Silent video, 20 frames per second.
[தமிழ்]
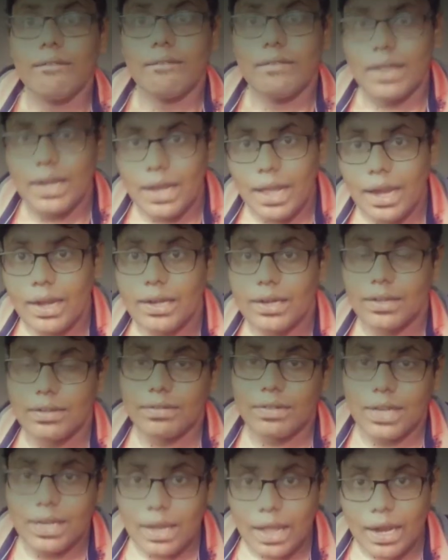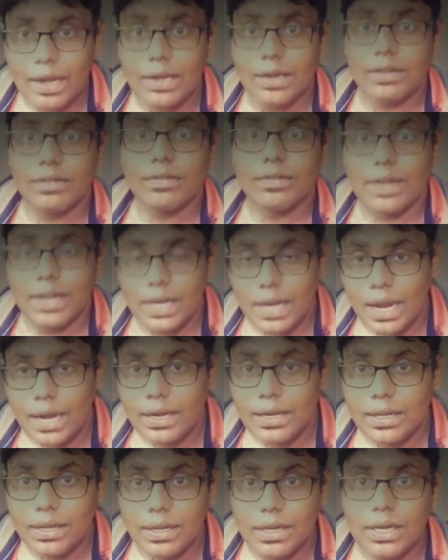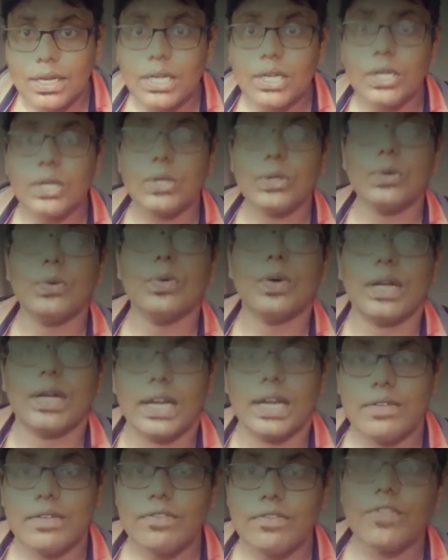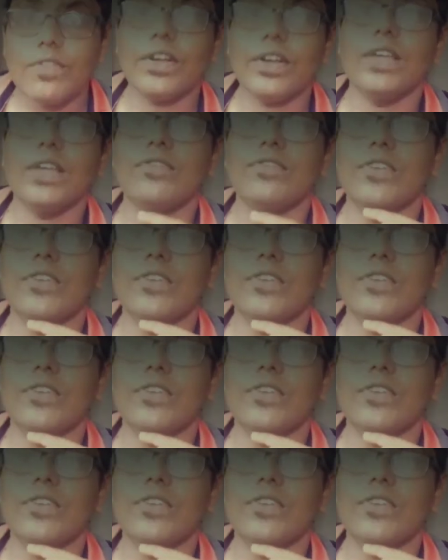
வெள்ளாண்டு வெள்ளாண்டு வெள்ளாண்டு டூ ஹண்ட்ரட் அண்ட் ஃபிஃப்டி